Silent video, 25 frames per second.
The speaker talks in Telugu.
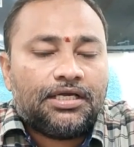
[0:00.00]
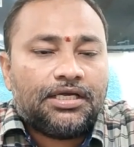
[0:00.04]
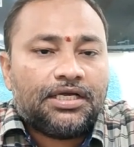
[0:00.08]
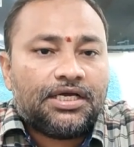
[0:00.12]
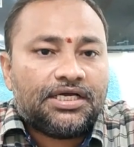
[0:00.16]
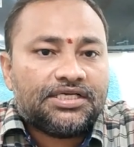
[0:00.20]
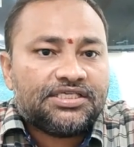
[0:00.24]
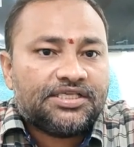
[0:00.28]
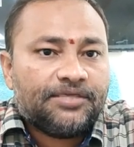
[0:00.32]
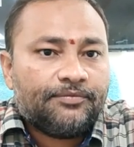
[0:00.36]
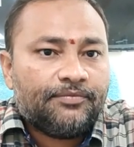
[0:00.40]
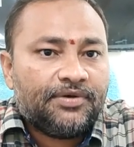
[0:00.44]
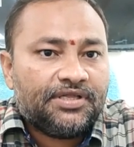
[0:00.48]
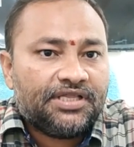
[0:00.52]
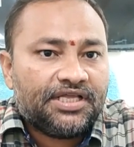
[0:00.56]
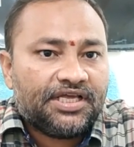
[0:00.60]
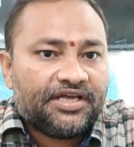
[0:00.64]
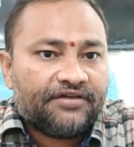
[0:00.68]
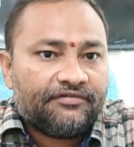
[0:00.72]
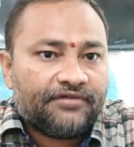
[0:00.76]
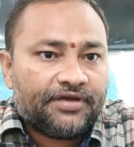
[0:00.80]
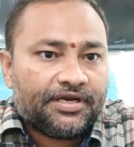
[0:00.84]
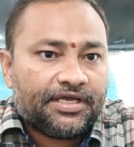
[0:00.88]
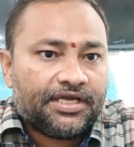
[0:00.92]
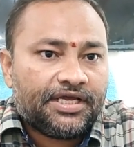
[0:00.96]
ఇంకా
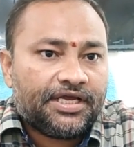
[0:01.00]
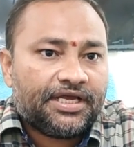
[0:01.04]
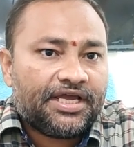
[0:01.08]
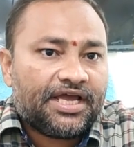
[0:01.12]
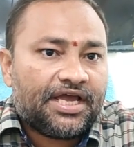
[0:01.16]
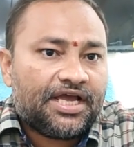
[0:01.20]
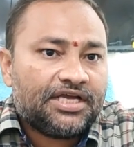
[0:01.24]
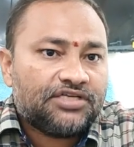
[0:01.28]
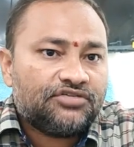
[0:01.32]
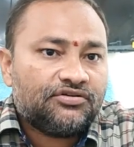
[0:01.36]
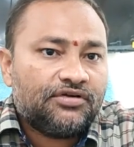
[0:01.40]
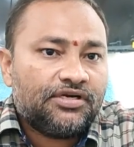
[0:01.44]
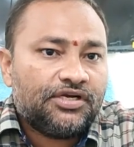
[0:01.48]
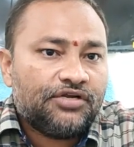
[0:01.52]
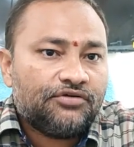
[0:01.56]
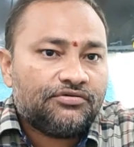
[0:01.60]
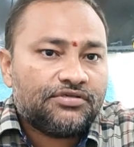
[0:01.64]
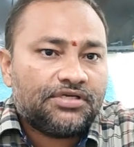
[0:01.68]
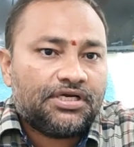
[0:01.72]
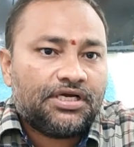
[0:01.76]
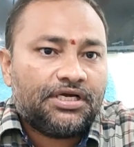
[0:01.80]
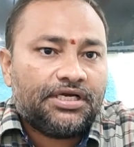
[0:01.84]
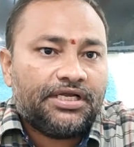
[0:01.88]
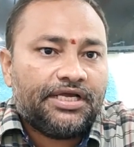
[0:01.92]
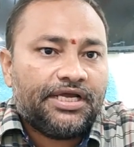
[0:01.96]
సిబ్బందికి ఎవరికి క్యాజువల్
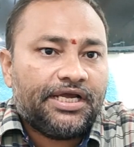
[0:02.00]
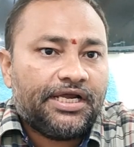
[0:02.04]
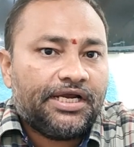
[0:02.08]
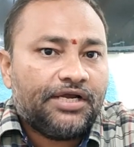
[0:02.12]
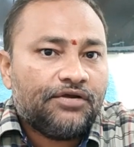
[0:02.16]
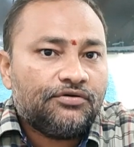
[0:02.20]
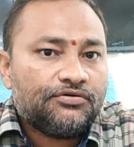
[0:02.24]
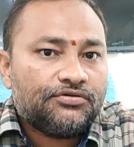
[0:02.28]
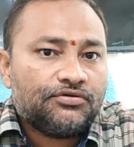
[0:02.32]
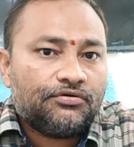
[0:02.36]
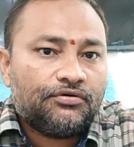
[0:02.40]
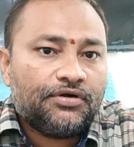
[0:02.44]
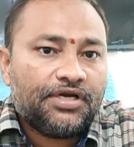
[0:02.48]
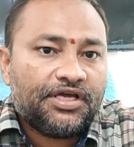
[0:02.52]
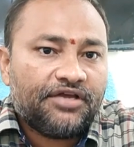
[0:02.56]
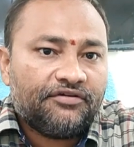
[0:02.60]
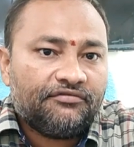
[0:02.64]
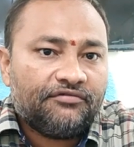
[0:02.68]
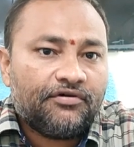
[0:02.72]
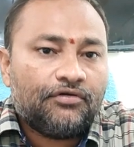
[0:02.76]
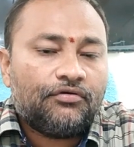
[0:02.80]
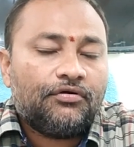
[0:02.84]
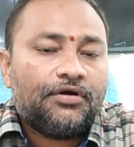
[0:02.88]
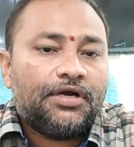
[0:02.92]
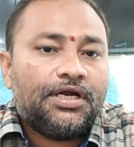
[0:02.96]
లీవ్స్ కానీ ఏ లీవ్స్ కూడా
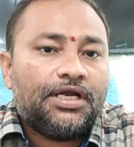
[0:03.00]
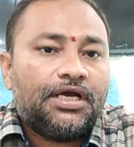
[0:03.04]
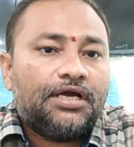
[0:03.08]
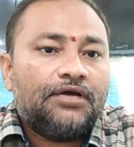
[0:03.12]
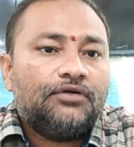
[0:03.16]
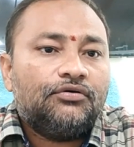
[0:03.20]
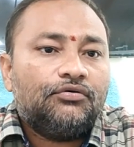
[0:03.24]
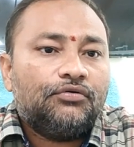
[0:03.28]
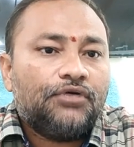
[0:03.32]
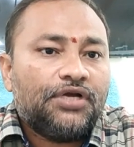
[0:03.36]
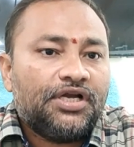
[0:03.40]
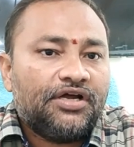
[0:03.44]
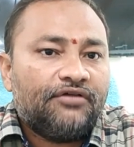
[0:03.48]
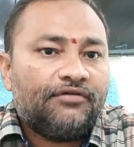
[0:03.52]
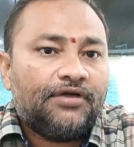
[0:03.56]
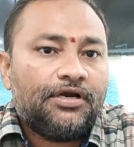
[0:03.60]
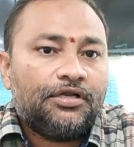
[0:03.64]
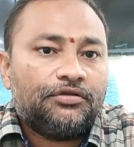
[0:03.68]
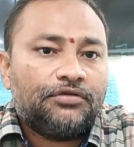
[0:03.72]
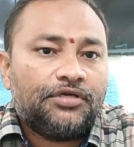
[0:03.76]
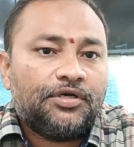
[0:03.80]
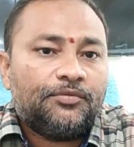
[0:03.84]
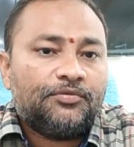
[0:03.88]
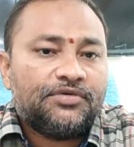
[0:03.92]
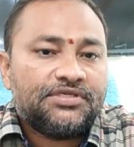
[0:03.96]
ఇవ్వకుండా ఉన్న
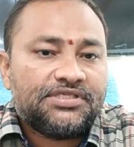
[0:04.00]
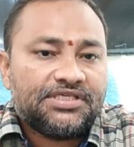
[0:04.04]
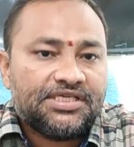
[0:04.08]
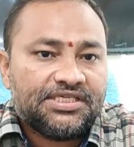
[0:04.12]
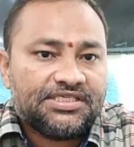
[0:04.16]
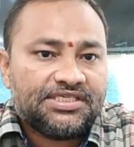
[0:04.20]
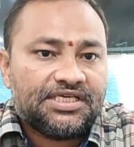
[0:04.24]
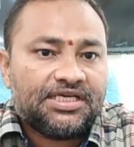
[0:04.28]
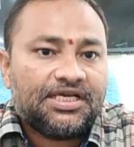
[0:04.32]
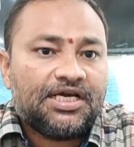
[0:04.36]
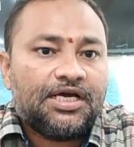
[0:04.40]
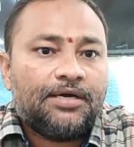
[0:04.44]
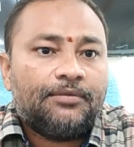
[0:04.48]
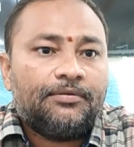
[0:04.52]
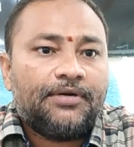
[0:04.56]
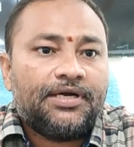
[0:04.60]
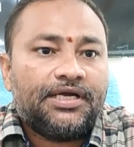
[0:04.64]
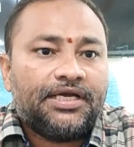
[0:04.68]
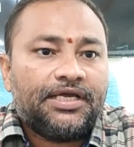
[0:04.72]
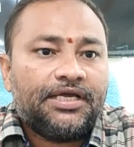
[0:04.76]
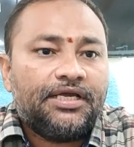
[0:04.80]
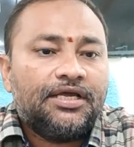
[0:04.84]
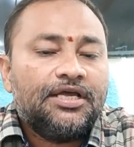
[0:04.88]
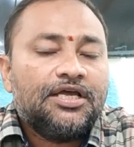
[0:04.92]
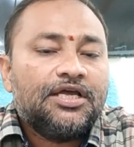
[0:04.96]
వాళ్ళతో ఇప్పుడు సీజన్
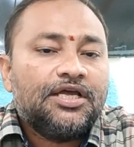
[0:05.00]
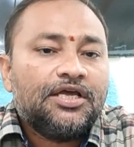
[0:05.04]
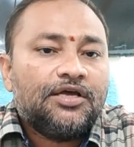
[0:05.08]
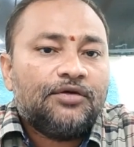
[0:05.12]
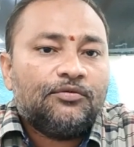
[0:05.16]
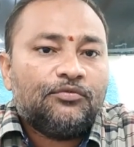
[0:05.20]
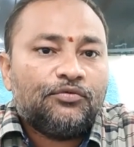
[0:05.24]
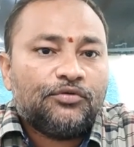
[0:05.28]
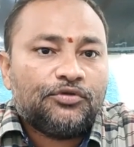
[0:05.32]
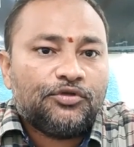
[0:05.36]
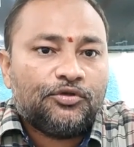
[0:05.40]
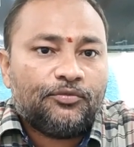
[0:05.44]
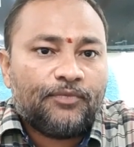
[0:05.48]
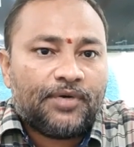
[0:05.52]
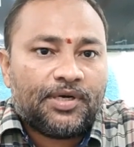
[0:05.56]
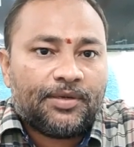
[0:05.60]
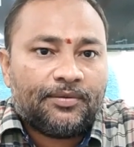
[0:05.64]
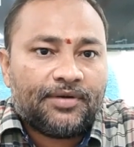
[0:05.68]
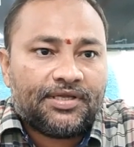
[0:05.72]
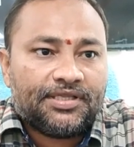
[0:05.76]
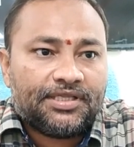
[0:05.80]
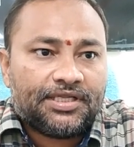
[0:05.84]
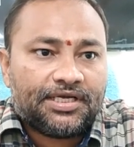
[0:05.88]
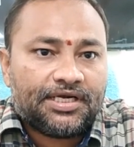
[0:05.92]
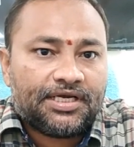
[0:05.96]
కాబట్టి ముందు
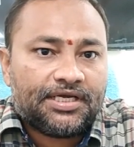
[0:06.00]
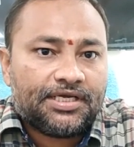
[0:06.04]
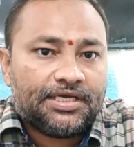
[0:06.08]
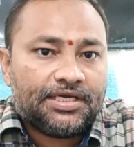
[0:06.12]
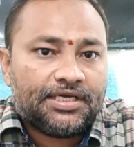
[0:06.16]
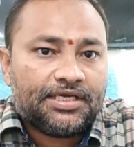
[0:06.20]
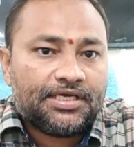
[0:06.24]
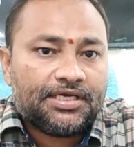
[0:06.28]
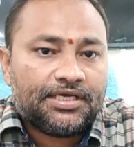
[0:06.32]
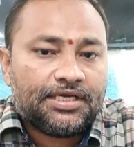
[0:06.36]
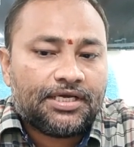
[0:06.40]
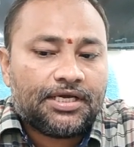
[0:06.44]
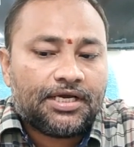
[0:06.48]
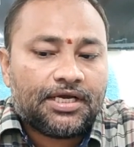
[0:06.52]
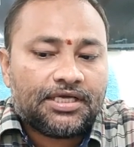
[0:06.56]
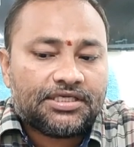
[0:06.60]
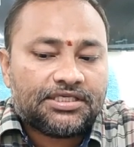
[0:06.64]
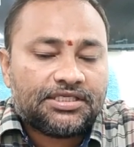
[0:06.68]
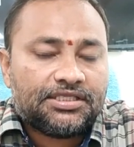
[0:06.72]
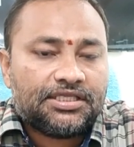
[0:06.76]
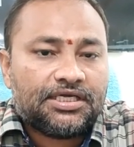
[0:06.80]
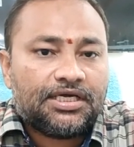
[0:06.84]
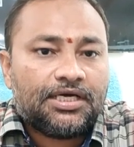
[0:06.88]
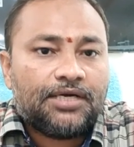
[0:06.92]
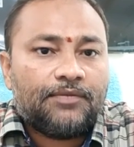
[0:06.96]
మనం అందరికీ
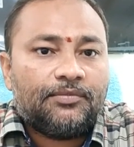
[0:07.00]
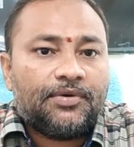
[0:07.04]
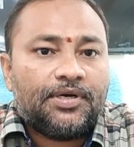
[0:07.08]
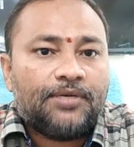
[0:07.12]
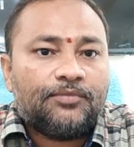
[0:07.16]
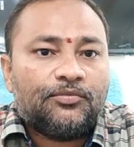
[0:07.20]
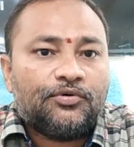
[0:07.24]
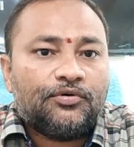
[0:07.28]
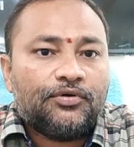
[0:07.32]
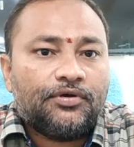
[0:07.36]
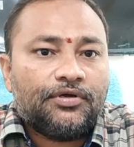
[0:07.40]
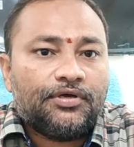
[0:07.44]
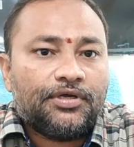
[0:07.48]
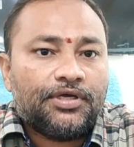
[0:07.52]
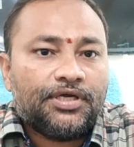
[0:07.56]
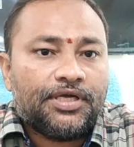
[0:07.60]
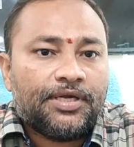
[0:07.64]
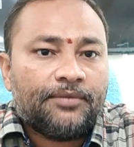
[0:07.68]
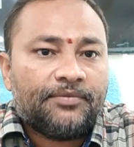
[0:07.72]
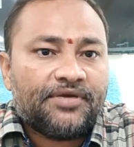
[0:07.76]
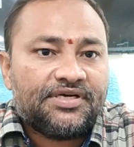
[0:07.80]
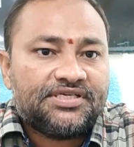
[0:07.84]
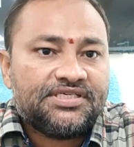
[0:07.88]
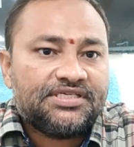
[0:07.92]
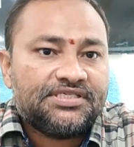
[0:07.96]
ఖచ్చితంగా మనము
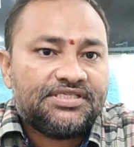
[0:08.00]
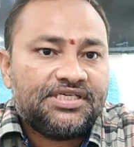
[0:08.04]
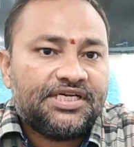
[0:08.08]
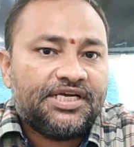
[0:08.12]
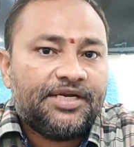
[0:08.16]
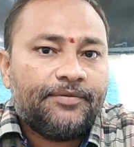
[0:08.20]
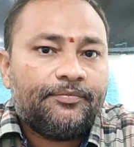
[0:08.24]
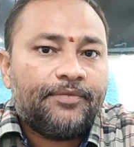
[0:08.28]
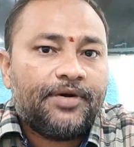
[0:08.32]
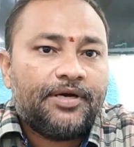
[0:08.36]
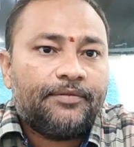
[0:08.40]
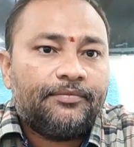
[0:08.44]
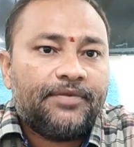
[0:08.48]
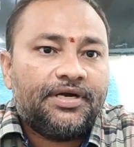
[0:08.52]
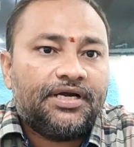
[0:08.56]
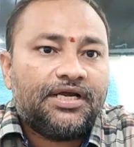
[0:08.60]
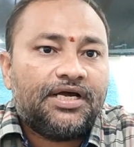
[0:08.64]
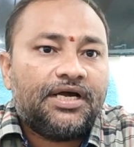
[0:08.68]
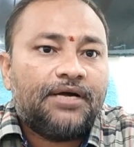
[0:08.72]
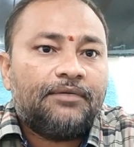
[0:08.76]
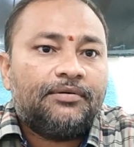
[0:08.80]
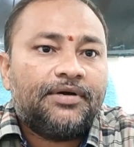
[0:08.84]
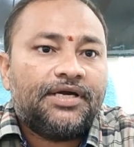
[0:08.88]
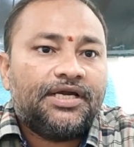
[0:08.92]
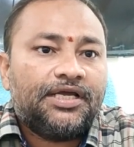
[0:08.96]
ఎమర్జెన్సీ డిపార్ట్మెంట్
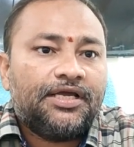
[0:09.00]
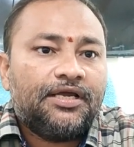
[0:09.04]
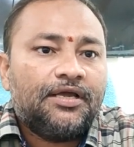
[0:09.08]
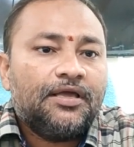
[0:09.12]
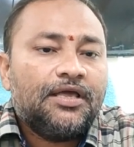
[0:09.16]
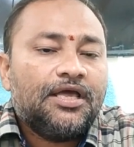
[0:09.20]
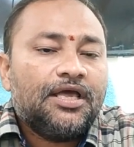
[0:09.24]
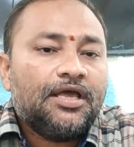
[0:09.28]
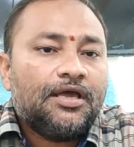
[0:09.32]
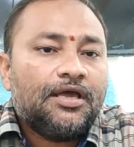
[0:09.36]
కాబట్టి